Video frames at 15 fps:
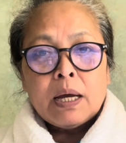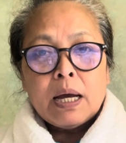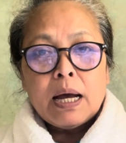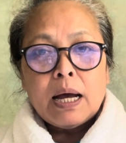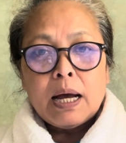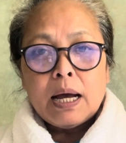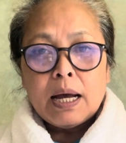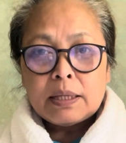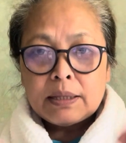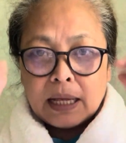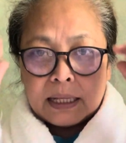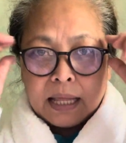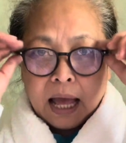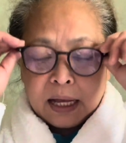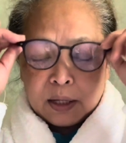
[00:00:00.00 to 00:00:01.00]
uh,
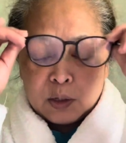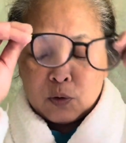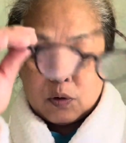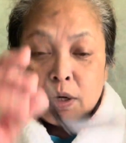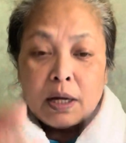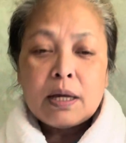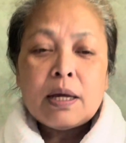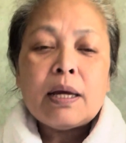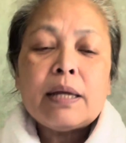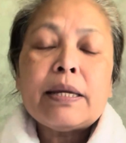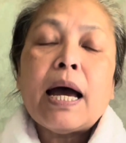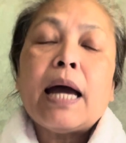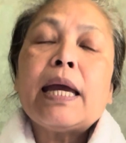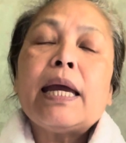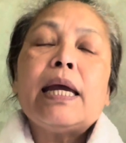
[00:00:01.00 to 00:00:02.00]
tangtangan ko na.
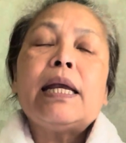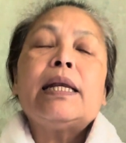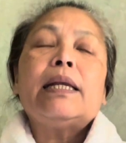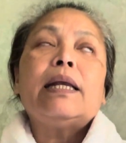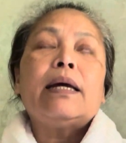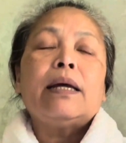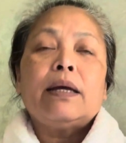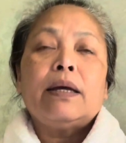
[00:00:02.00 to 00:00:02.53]
Dahil